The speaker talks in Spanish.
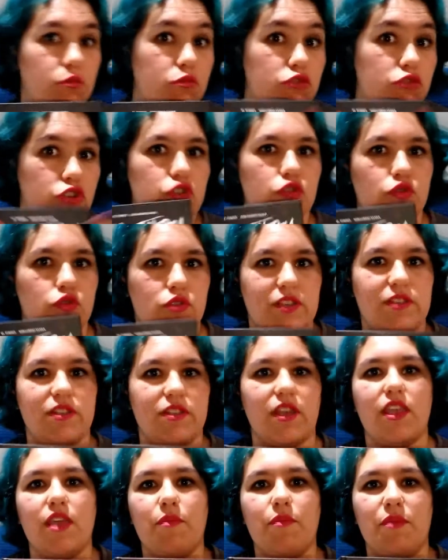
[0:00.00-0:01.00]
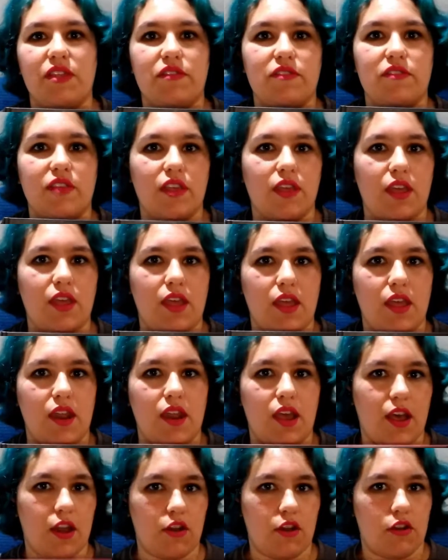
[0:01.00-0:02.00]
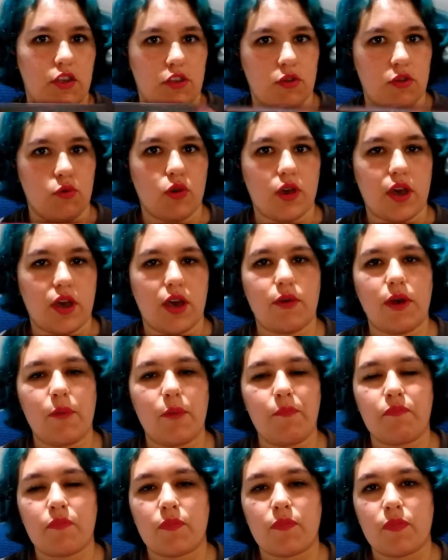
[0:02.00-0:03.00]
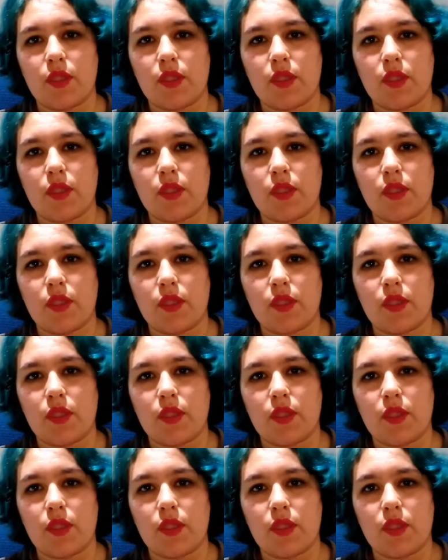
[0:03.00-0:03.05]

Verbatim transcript: mucho su reseña y pensé que era lo que yo buscaba